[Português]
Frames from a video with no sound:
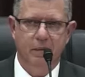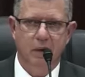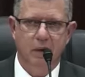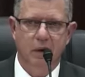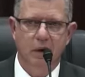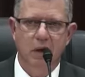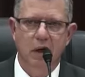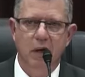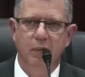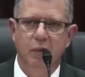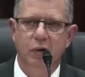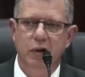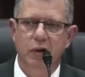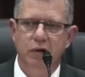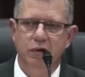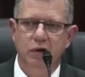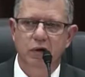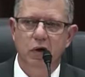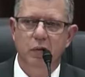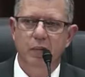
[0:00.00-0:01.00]
E é por
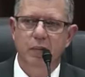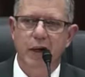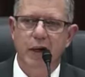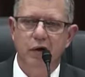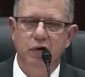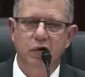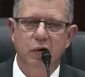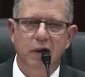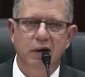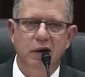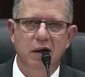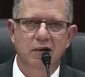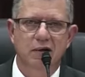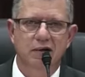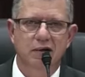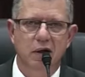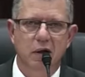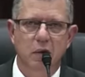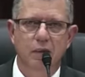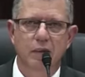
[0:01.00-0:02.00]
isso que eu peço
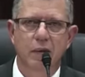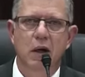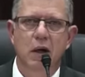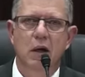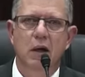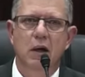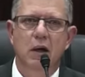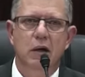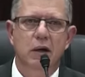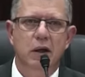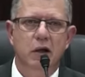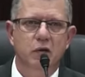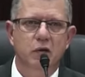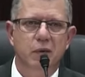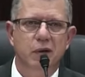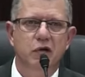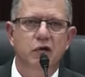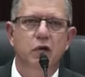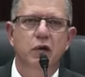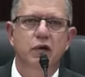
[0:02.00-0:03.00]
atenção e as
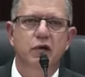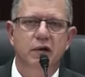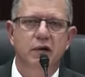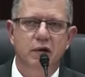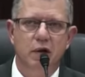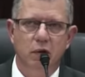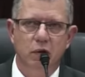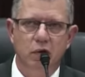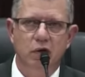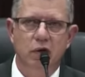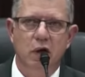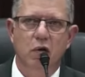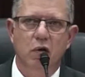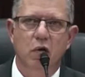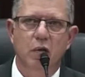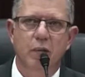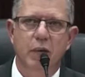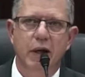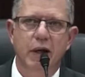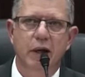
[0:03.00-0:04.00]
pessoas que estão nos
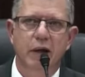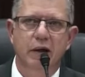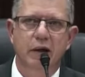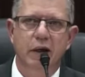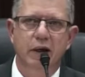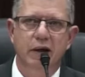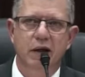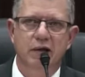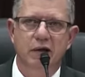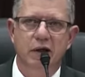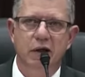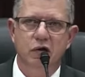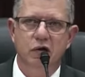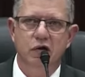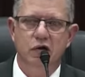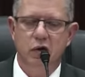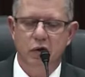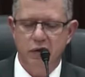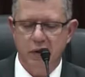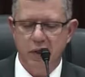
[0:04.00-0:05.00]
acompanhando aí nas redes
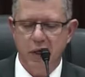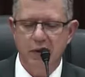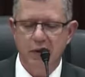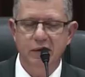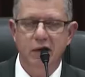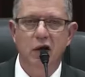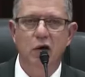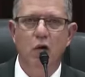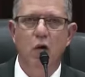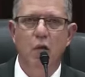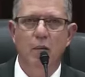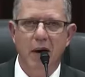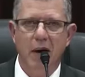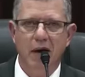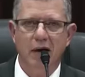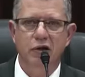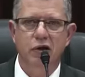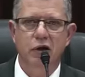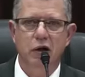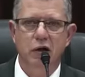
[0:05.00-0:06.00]
sociais que
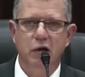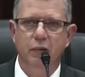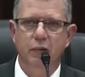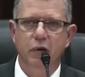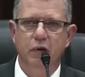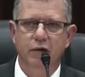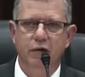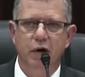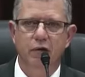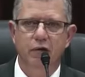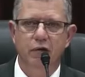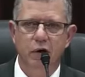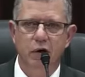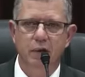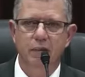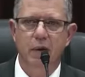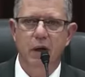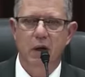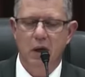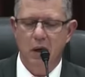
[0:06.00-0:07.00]
compartilhe, por favor,
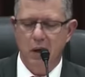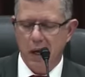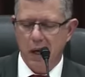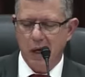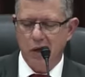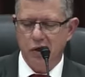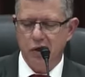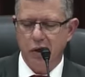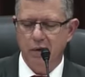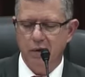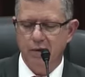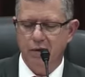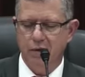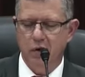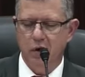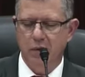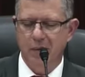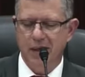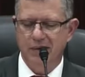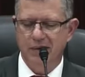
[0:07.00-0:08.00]
esta
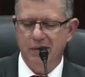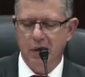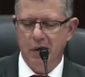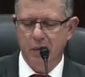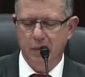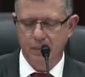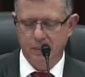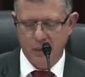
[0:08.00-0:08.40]
informação.